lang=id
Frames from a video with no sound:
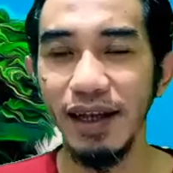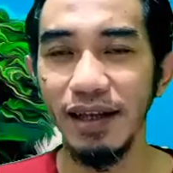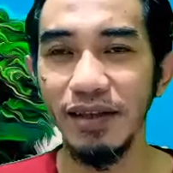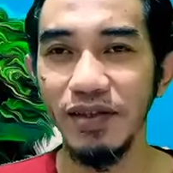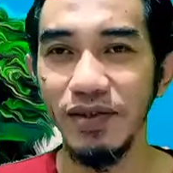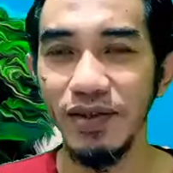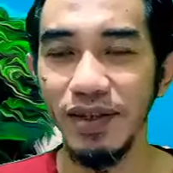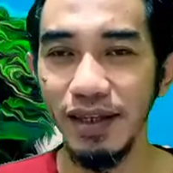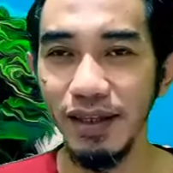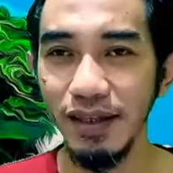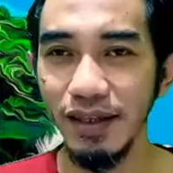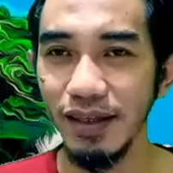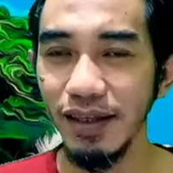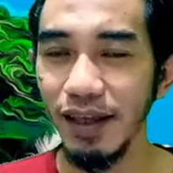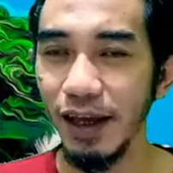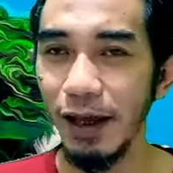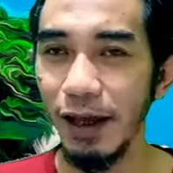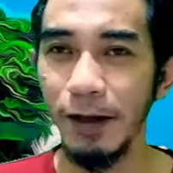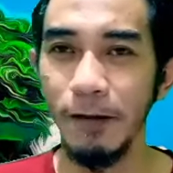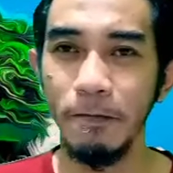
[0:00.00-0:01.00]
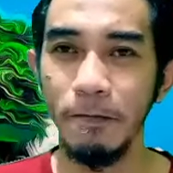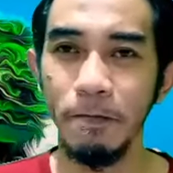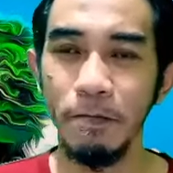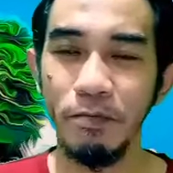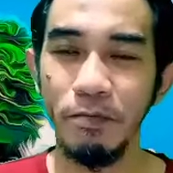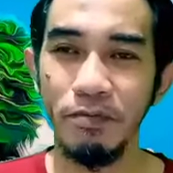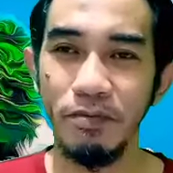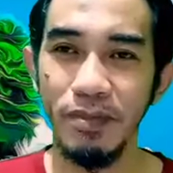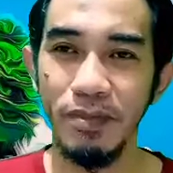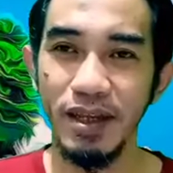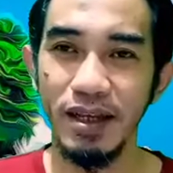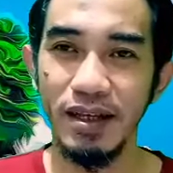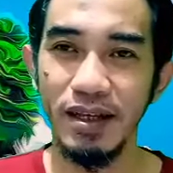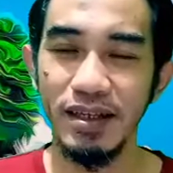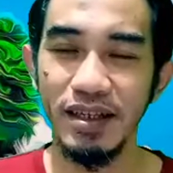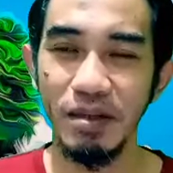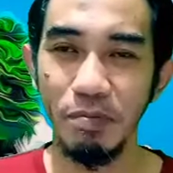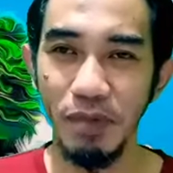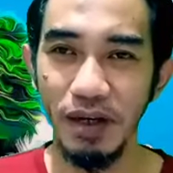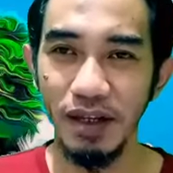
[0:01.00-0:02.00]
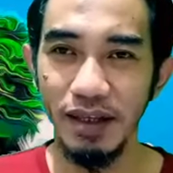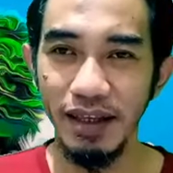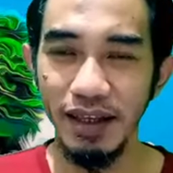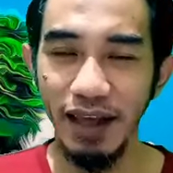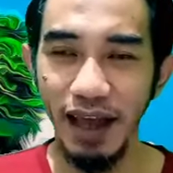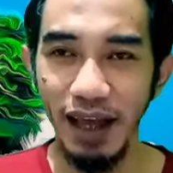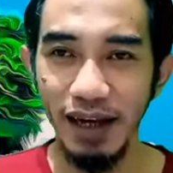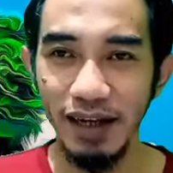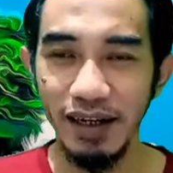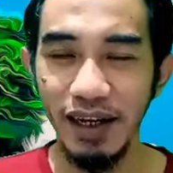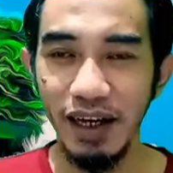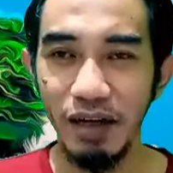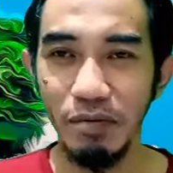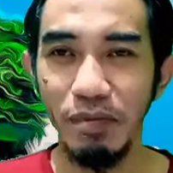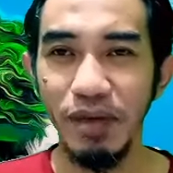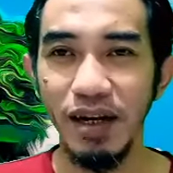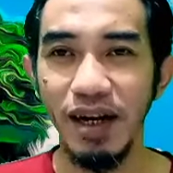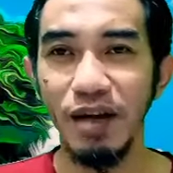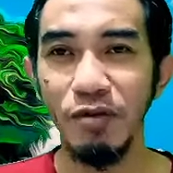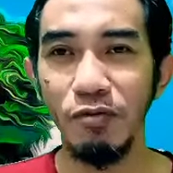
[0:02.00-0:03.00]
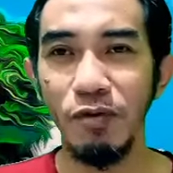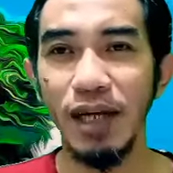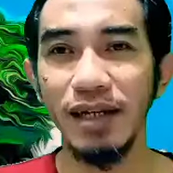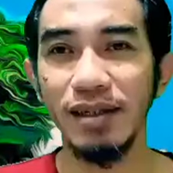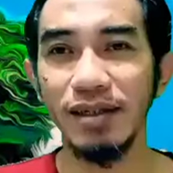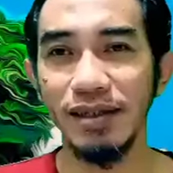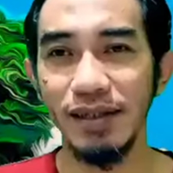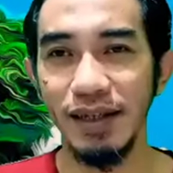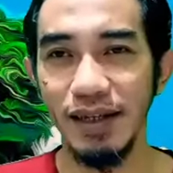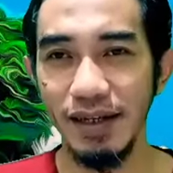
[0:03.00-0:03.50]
dan cinta, seperti Anda merawat